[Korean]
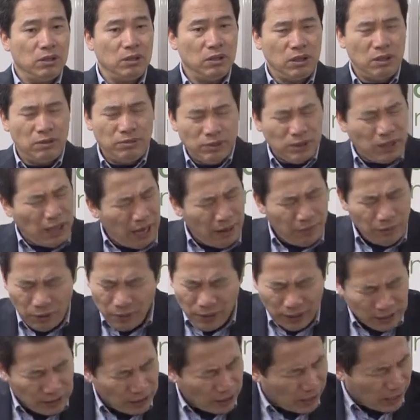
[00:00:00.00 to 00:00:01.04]
여러분,
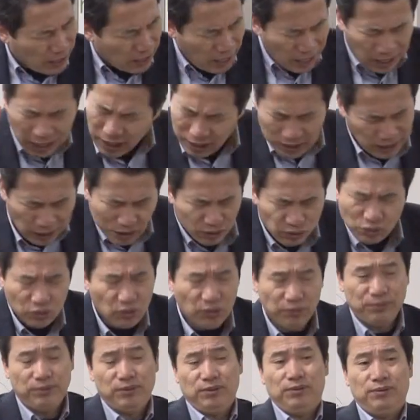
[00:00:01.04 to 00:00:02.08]
나병 환자가 가까이 할 수도
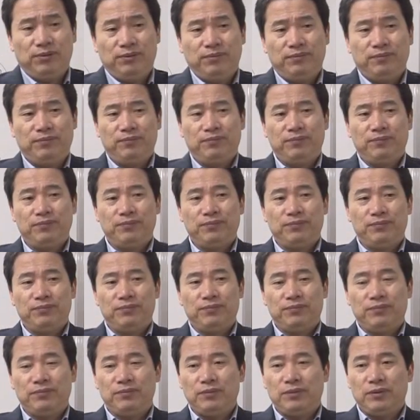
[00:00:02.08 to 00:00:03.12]
없어.
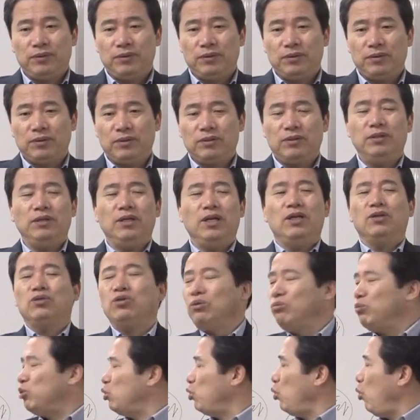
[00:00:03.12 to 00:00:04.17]
근데
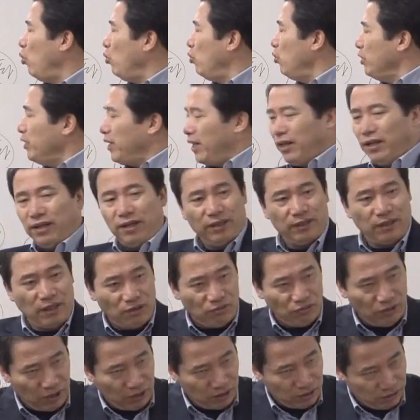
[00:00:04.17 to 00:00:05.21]
예수님 손을 대야
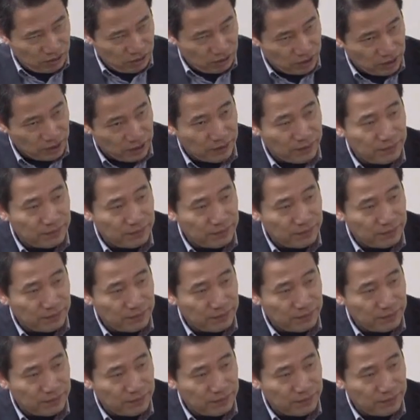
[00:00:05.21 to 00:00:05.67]
됐다고 그랬고, 이게.